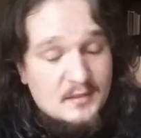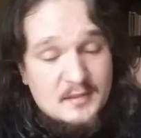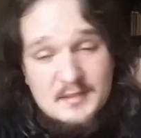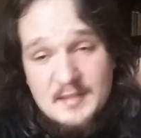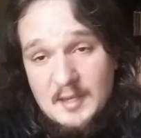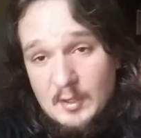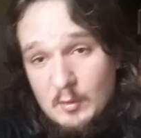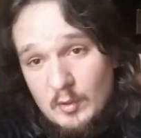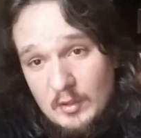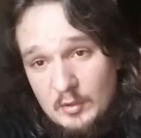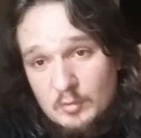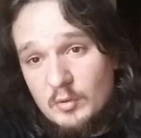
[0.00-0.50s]

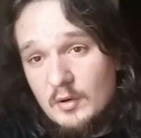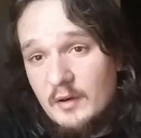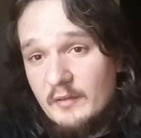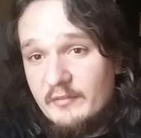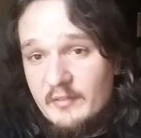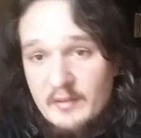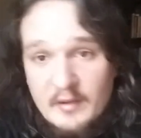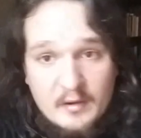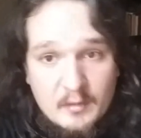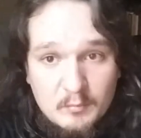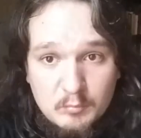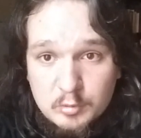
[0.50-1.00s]
se qualcuno
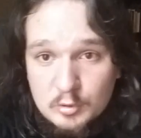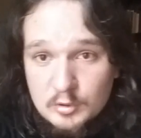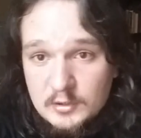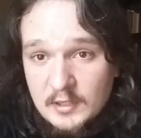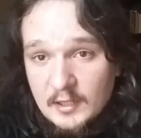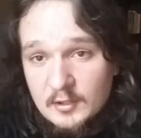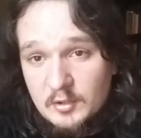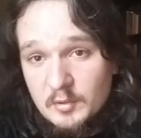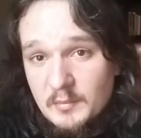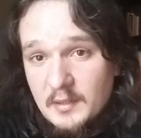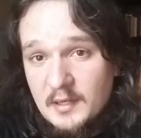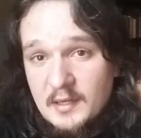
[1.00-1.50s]
aveva
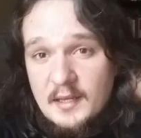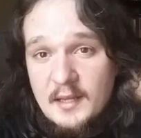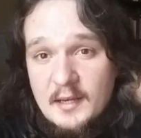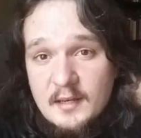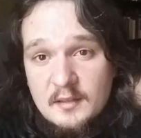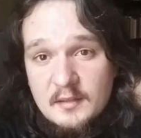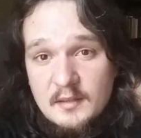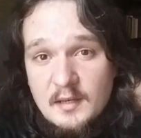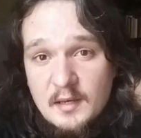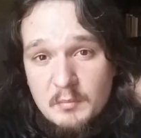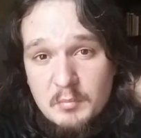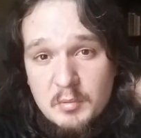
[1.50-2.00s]
buttato
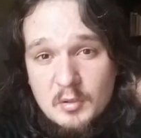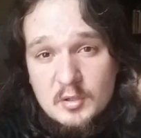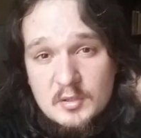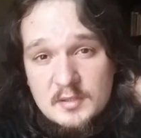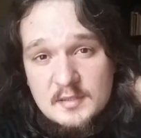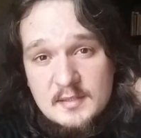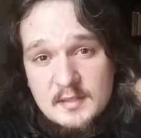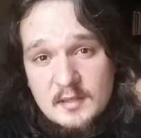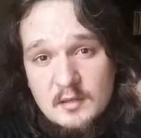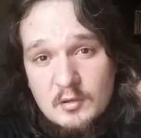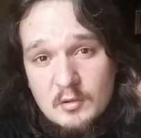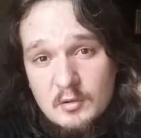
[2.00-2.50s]
magari la
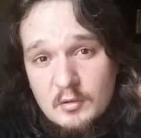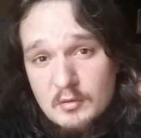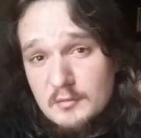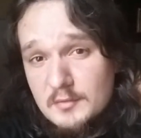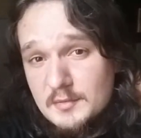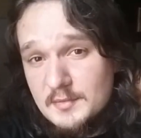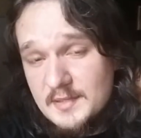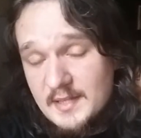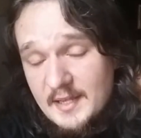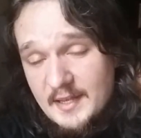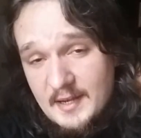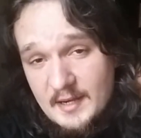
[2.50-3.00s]
borsa o
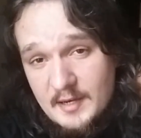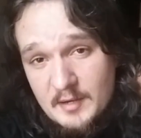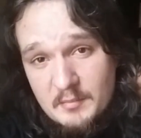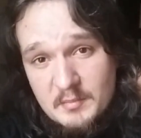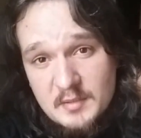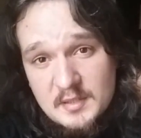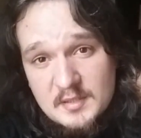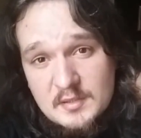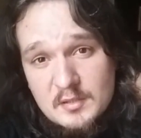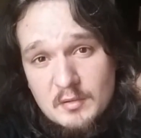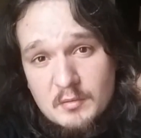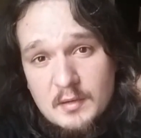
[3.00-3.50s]
se era
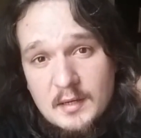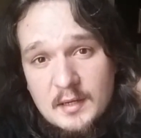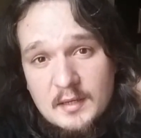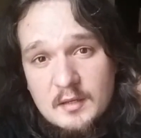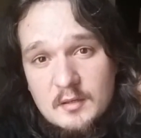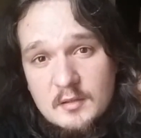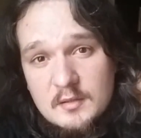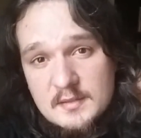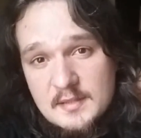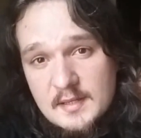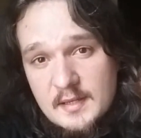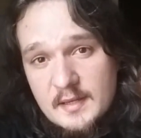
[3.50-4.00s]
rimasto
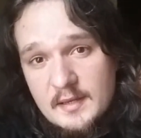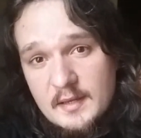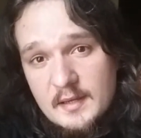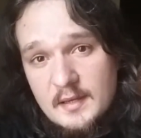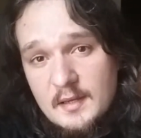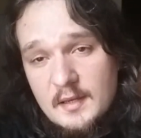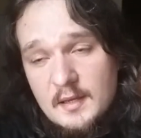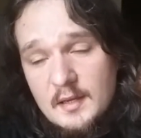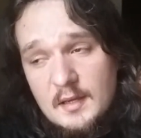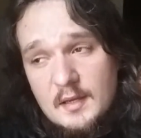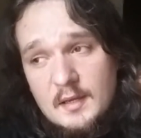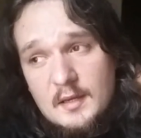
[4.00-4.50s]
qualcosa e
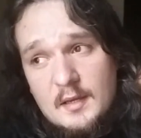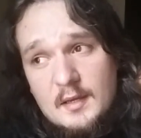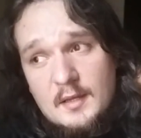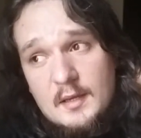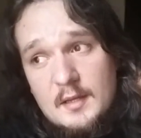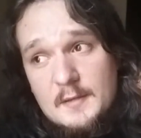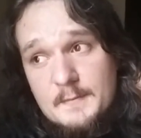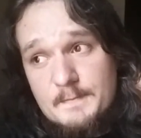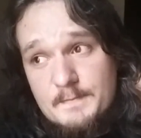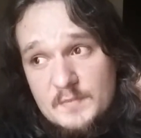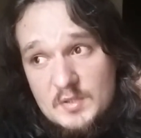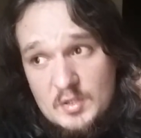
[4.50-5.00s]

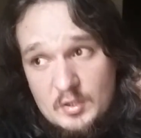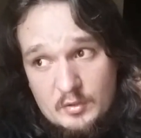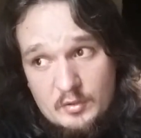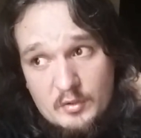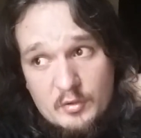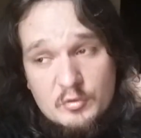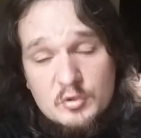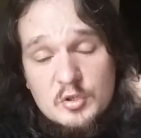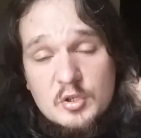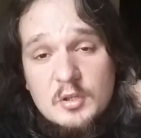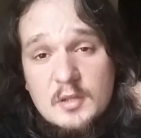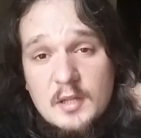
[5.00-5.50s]
sono
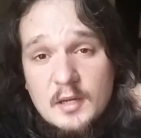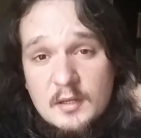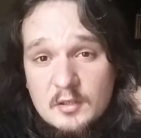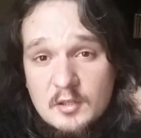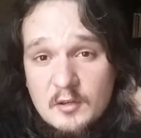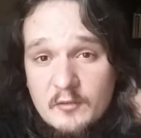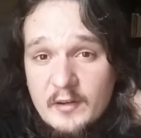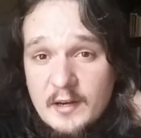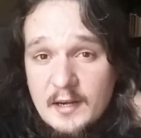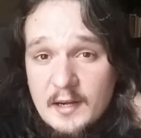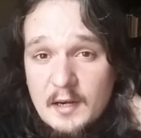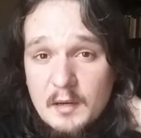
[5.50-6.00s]
riuscito a
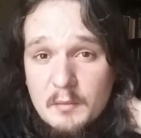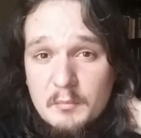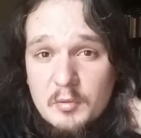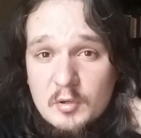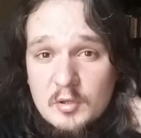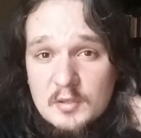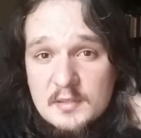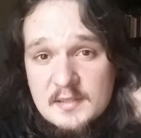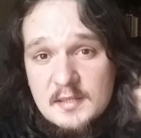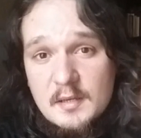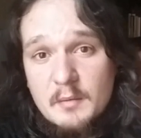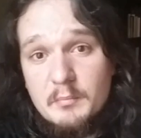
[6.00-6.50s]
ritrovare la
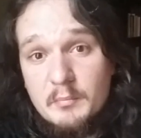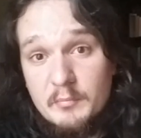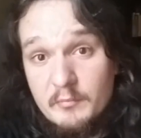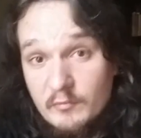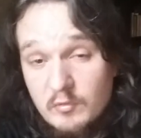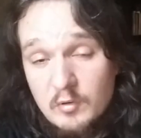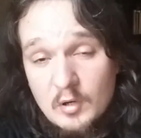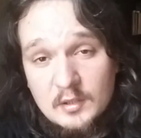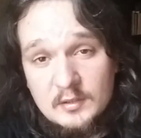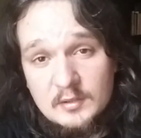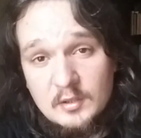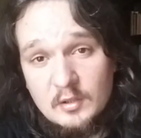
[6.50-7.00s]
borsa
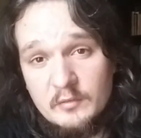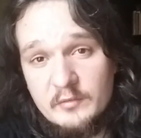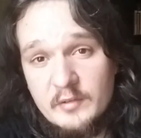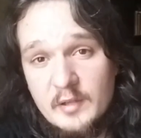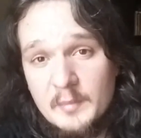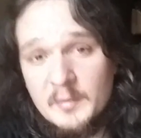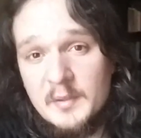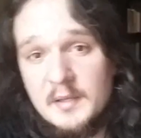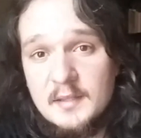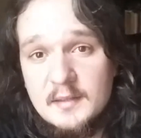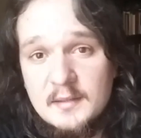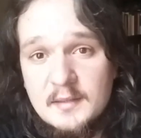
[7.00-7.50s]
vuota
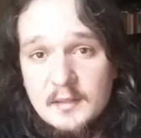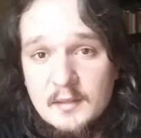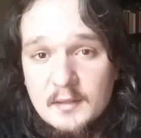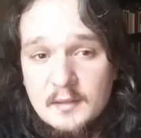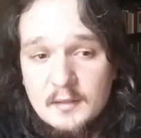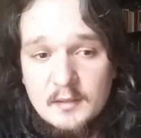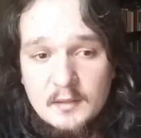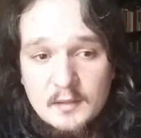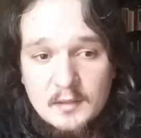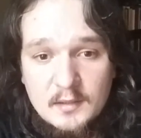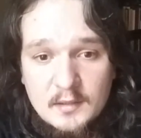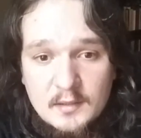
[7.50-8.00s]

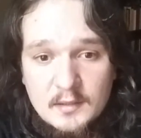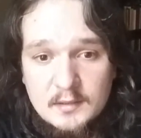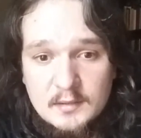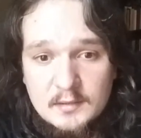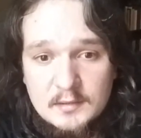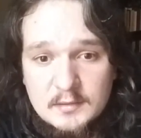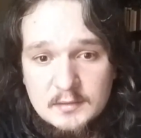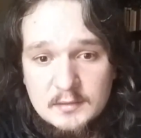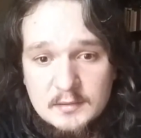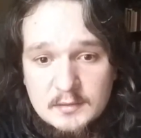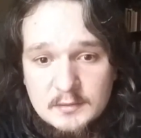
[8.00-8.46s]
ovviamente eh,